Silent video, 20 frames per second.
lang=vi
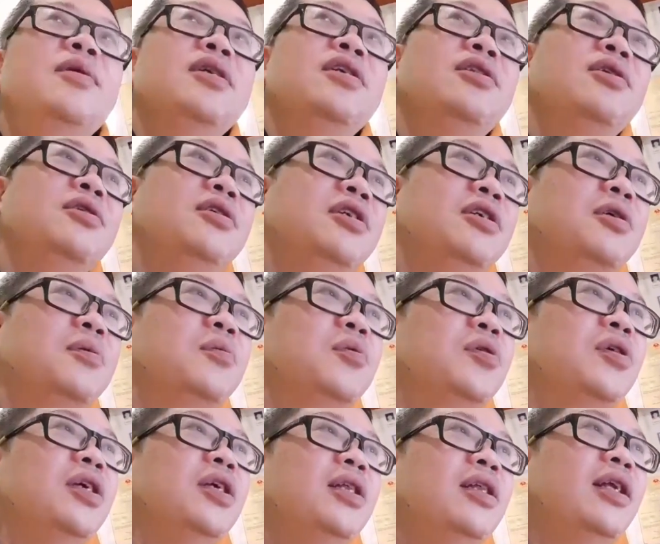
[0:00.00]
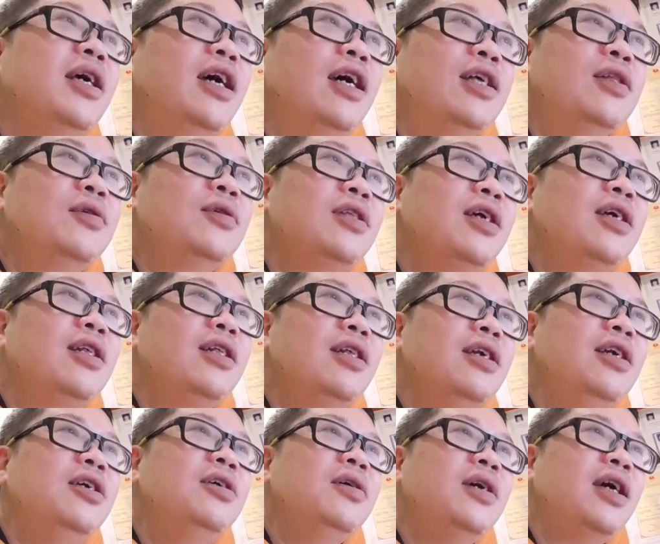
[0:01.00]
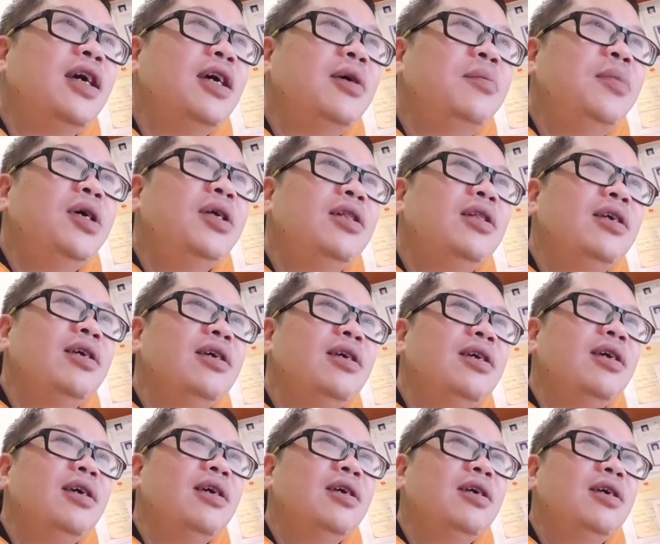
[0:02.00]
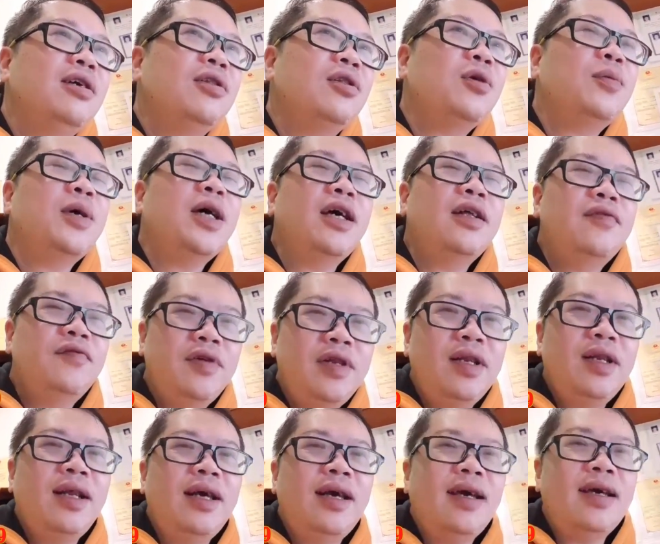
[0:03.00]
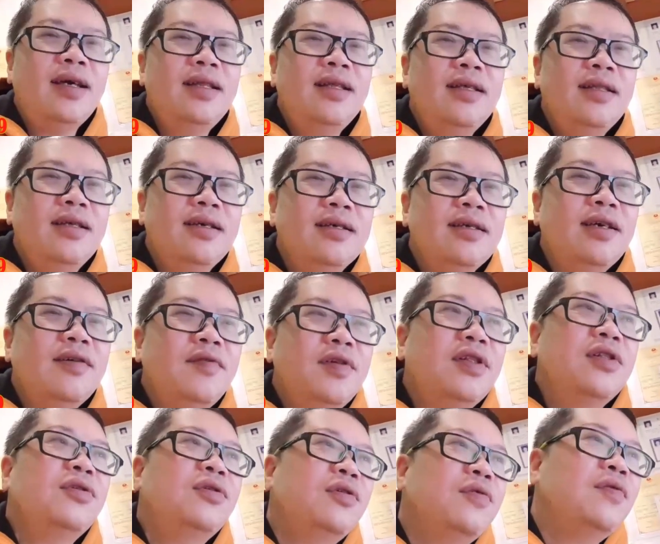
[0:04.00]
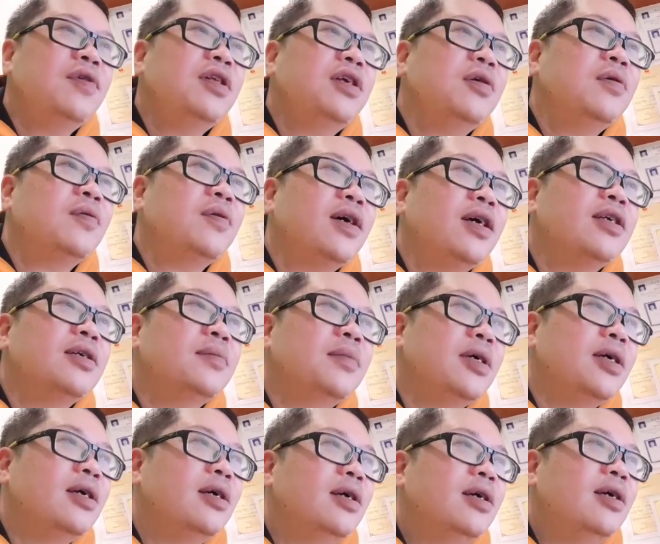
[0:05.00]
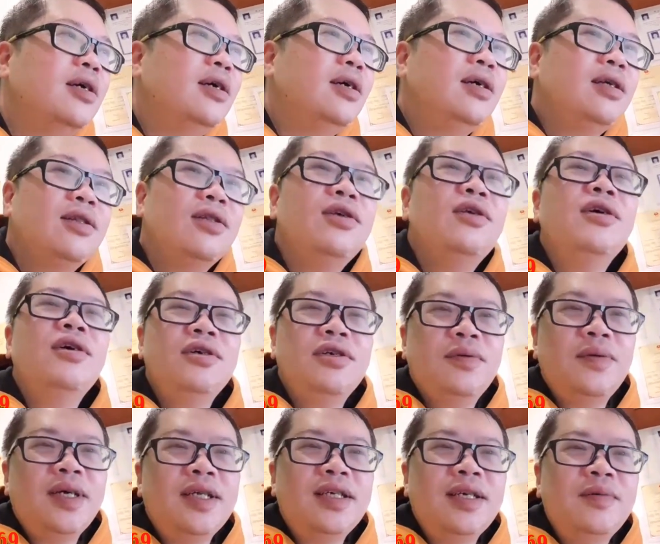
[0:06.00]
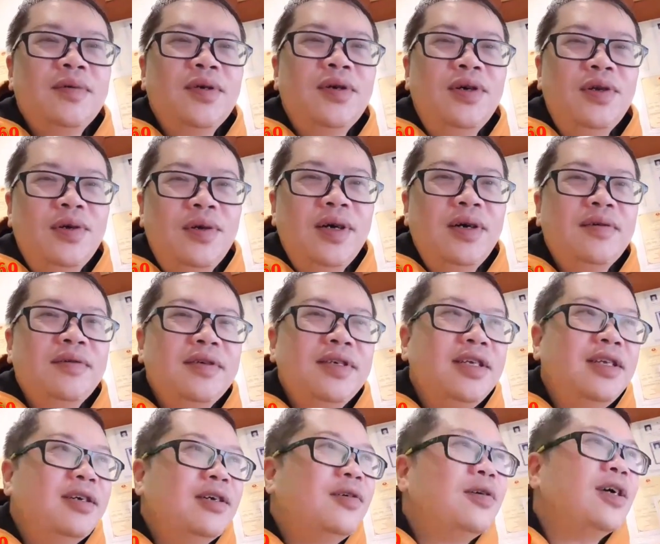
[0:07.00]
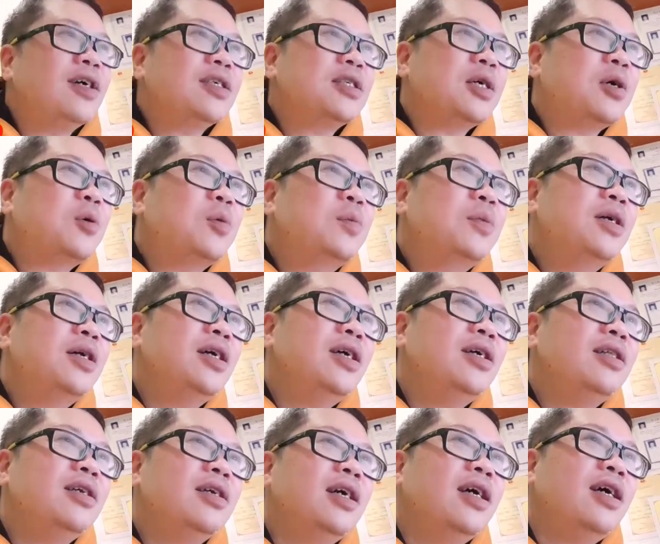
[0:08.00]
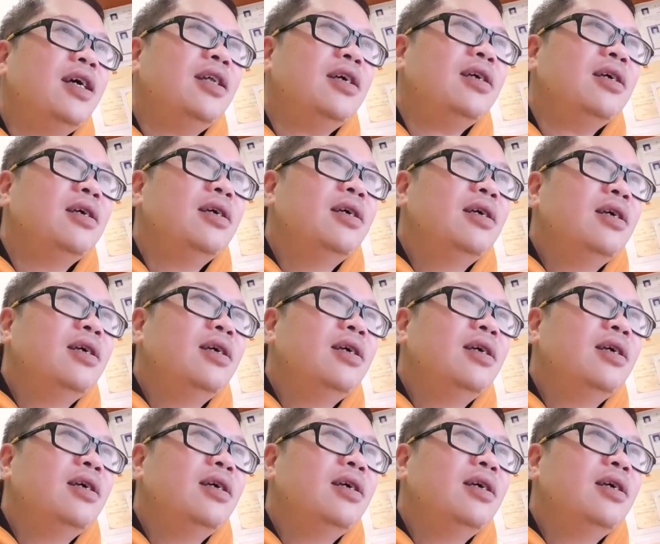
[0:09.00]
bây giờ tôi chỉ còn một ít đá tôi thanh lý cho ai biết thì tôi bán vẫn đá, thì thực ra vẫn tốt, vẫn hiệu quả. Nhưng mà tôi đo cho bạn xem rồi đúng không? Nó chỉ được khoảng 60. Thứ hai là